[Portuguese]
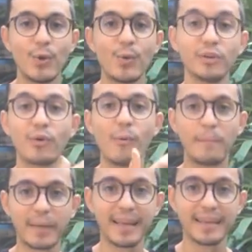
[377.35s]
Quando eu
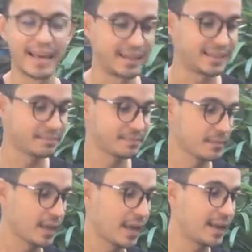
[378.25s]
comprei ela,
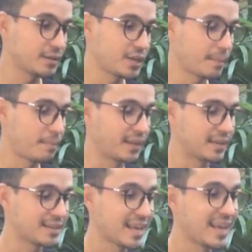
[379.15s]
ela tinha
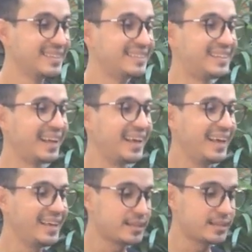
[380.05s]
apenas
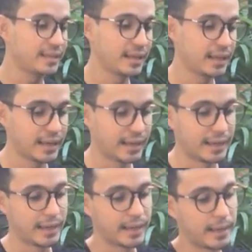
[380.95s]
três
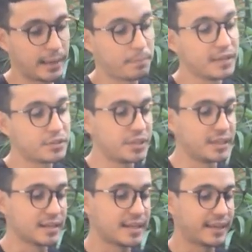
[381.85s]
é,
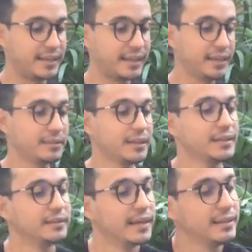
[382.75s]
plantinhas aqui
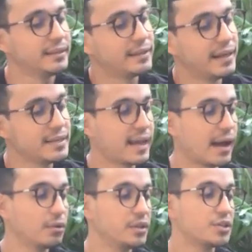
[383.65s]
né? Três
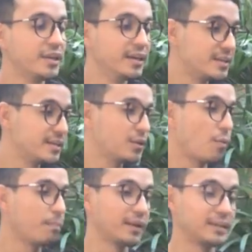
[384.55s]
caules desse
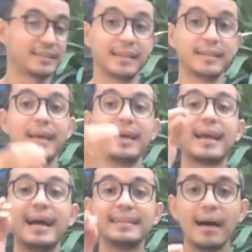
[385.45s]
com planta.
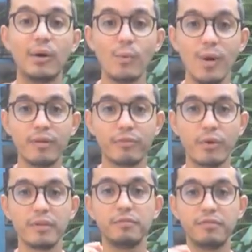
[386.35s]
Cada uma
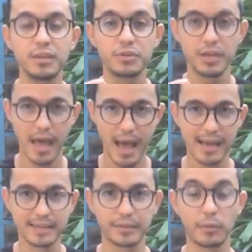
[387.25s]
foi 20
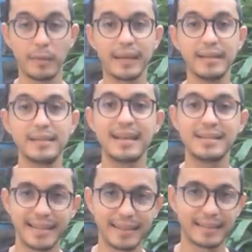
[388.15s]
reais, então paguei
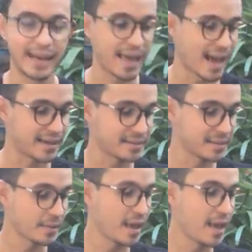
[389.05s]
60 reais.
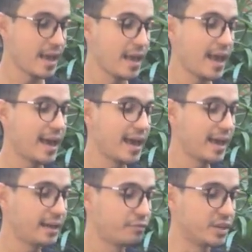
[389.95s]

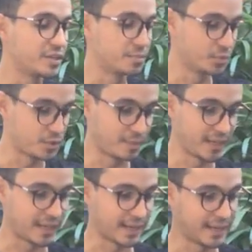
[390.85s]
Ela foi se
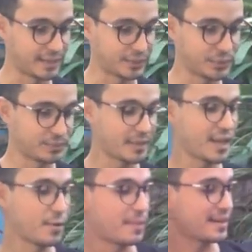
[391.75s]
multiplicando,
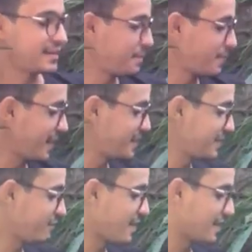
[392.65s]
eu passei para
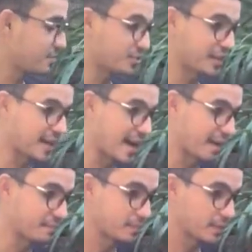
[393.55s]
esse vaso de cá.